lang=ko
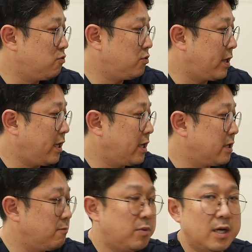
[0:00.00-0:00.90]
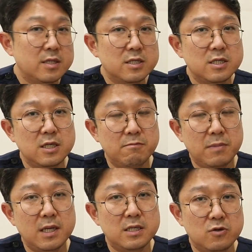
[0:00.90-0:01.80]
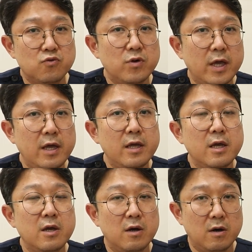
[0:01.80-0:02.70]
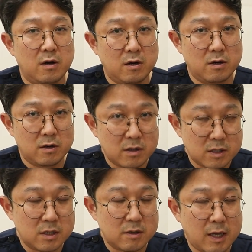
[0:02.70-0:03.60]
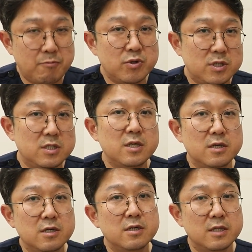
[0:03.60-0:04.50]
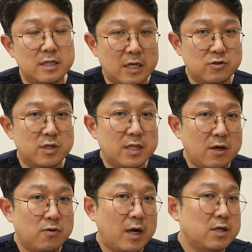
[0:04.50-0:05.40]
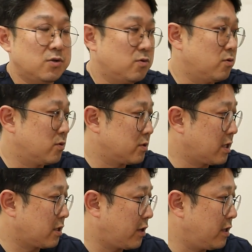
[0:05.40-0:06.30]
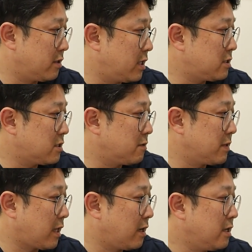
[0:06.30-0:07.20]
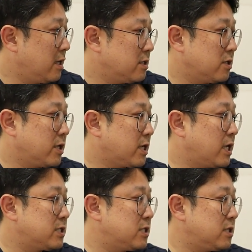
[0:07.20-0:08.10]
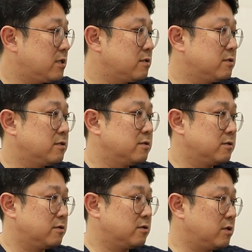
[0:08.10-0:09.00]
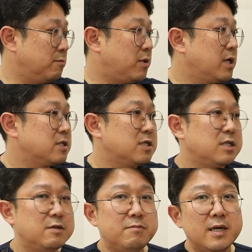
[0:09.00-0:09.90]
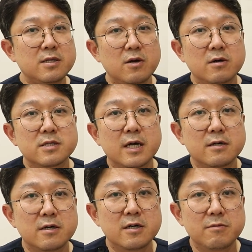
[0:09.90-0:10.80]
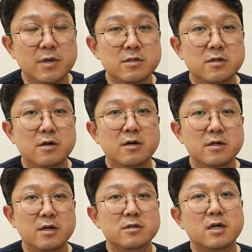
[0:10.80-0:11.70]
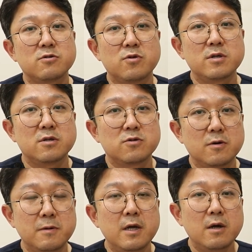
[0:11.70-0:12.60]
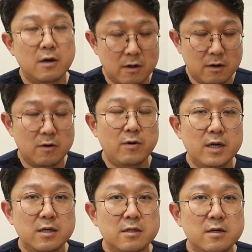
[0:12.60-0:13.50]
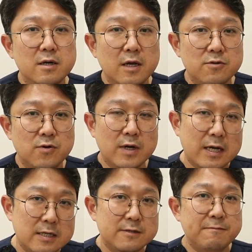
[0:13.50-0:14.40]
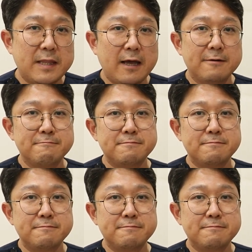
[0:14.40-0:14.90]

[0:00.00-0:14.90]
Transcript: 이후에 임플란트 식립한 이후에 어, f g g 은 나중에 따로 하기로 이렇게 계획을 했었습니다. 여기까지 그 임플란트 식립한 영상을 먼저 영상을 통해서 좀 어, 확인을 하도록 하겠습니다.